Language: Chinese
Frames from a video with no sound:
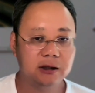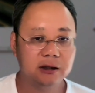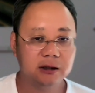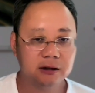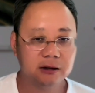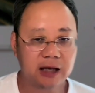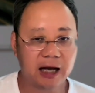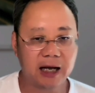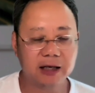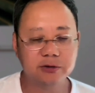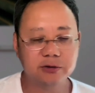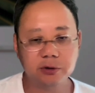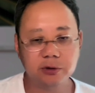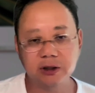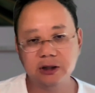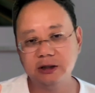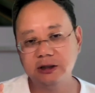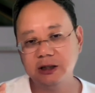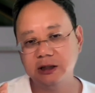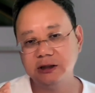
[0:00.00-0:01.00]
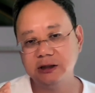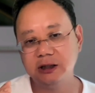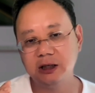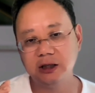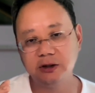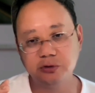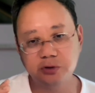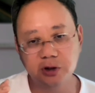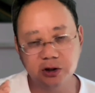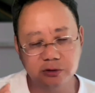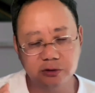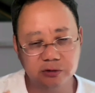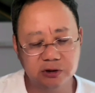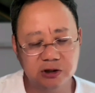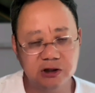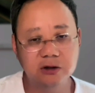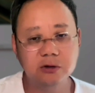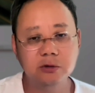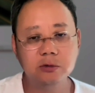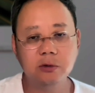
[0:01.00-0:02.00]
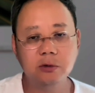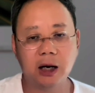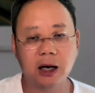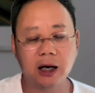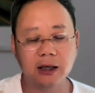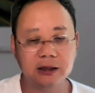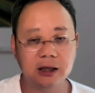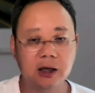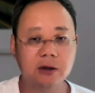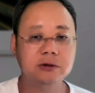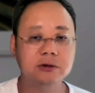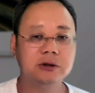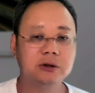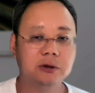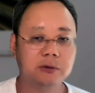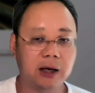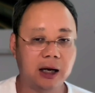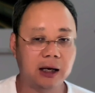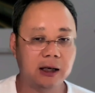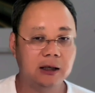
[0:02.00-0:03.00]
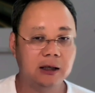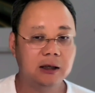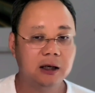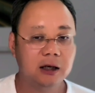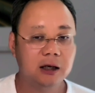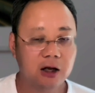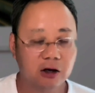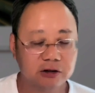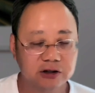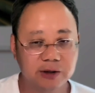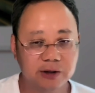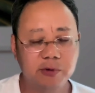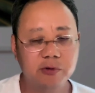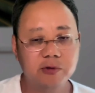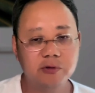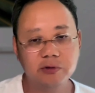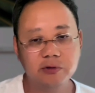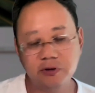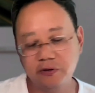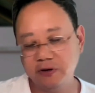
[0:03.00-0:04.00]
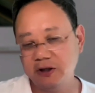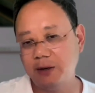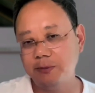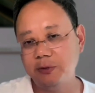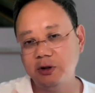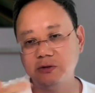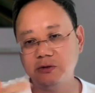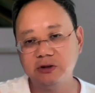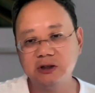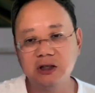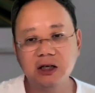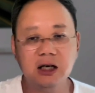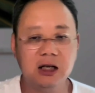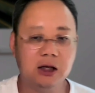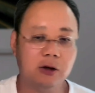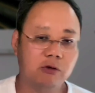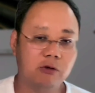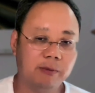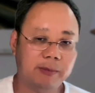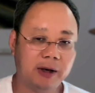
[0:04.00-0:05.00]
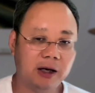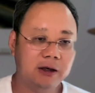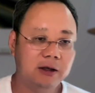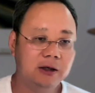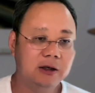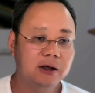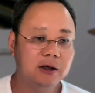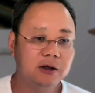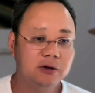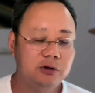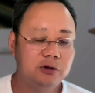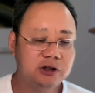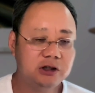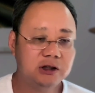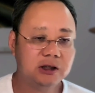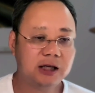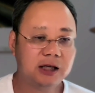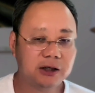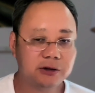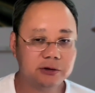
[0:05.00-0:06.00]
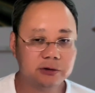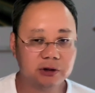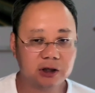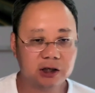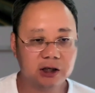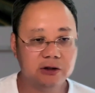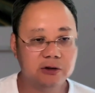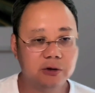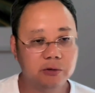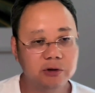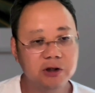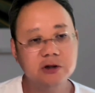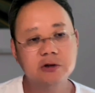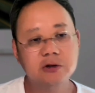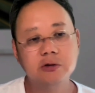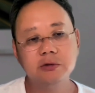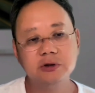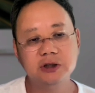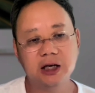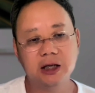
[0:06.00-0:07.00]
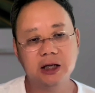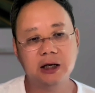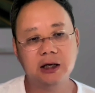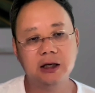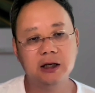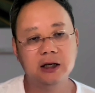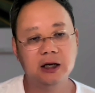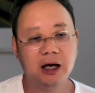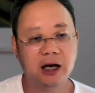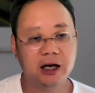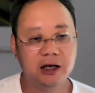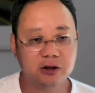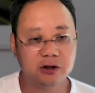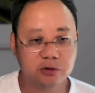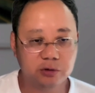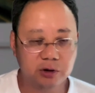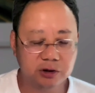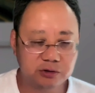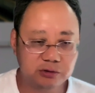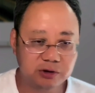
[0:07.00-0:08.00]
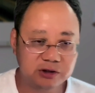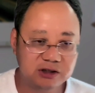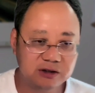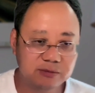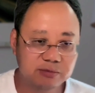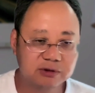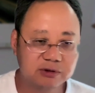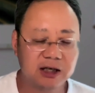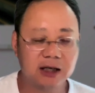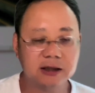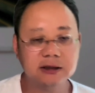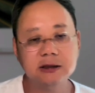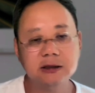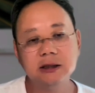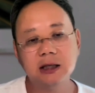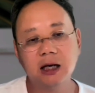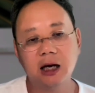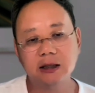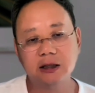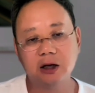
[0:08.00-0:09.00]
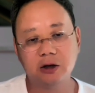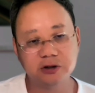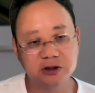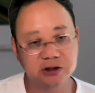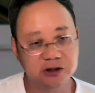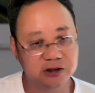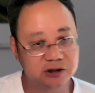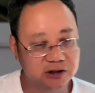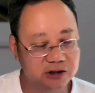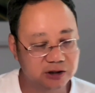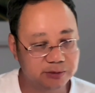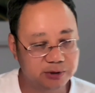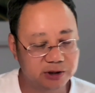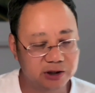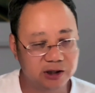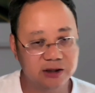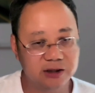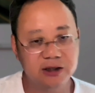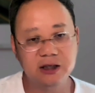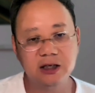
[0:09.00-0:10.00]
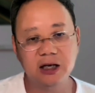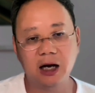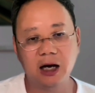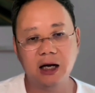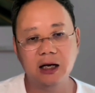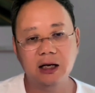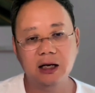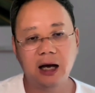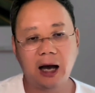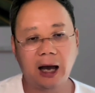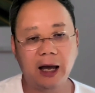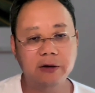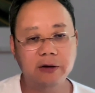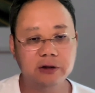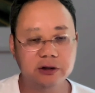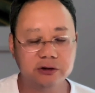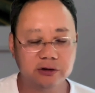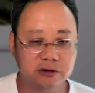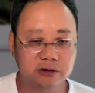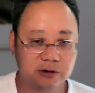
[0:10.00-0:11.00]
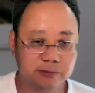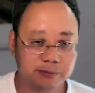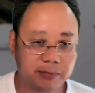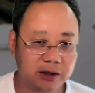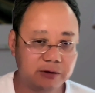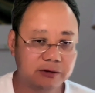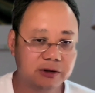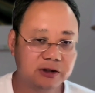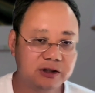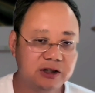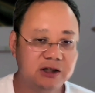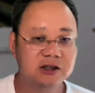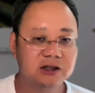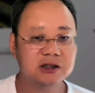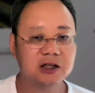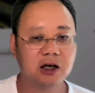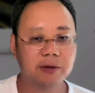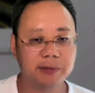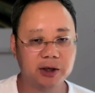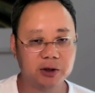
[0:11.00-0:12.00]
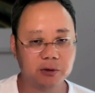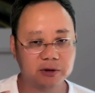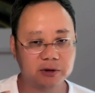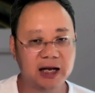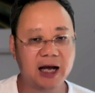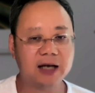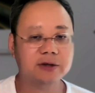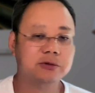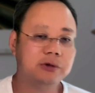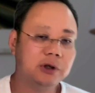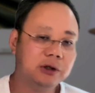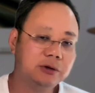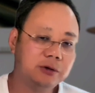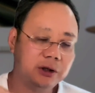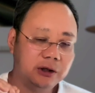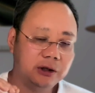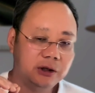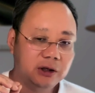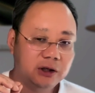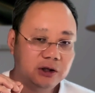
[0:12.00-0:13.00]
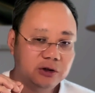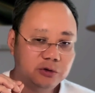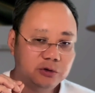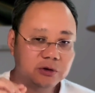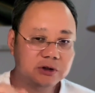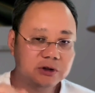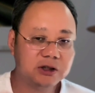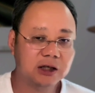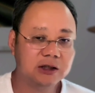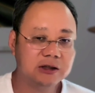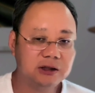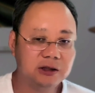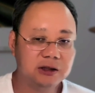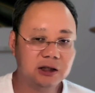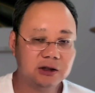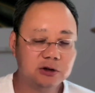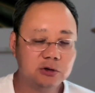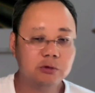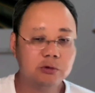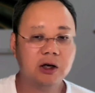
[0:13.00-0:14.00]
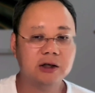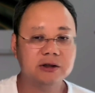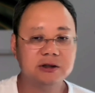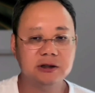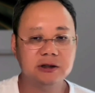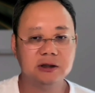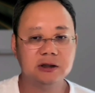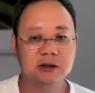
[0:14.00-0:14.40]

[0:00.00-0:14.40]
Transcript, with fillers: 大学的这些学术制度啊、要求啊，了解不足，因为他没有经历过嘛。于是呢，他就很容易出现呢，哎，对学习不上心啊，导致 GPA 低呀。还有呢，就是没有能意识到美国大学对学术诚信的重要性，